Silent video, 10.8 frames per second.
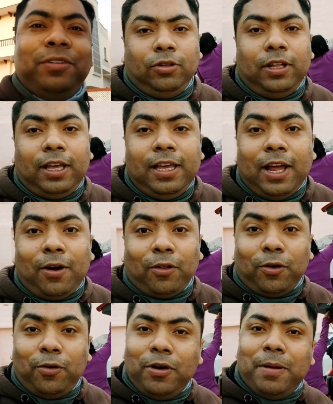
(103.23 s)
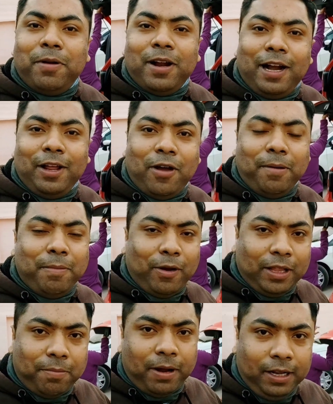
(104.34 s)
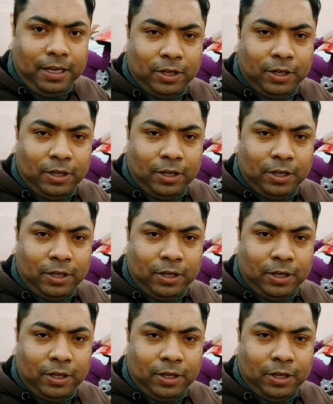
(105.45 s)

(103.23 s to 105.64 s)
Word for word: তো দেখি আর কতক্ষণে আমরা রেডি হয়ে বেরোতে পারি